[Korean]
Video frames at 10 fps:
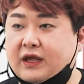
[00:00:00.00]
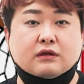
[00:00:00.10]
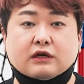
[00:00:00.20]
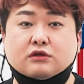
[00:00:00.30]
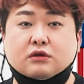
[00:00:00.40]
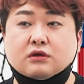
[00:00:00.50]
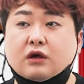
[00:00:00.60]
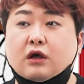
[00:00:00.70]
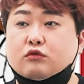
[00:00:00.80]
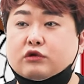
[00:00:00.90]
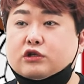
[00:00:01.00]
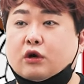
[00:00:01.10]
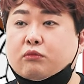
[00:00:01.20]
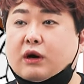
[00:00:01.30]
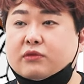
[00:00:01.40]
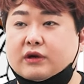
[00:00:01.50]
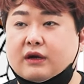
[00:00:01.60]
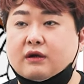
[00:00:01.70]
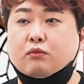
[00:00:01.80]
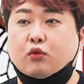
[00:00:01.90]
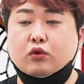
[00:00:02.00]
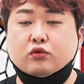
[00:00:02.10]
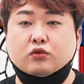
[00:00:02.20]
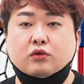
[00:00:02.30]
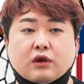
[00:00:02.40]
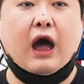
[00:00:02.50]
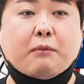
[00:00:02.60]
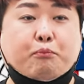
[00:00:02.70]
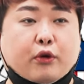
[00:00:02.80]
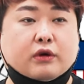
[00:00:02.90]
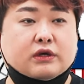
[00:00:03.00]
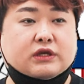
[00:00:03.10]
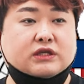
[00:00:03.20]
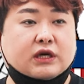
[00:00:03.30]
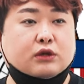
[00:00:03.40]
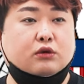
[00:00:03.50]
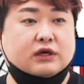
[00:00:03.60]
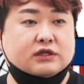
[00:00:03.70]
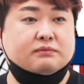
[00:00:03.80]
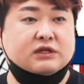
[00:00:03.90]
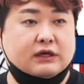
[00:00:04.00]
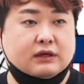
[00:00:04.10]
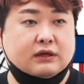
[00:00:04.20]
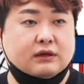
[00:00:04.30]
따라서 우리 정보함들에 모두 함포를 장착하도록 하겠습니다.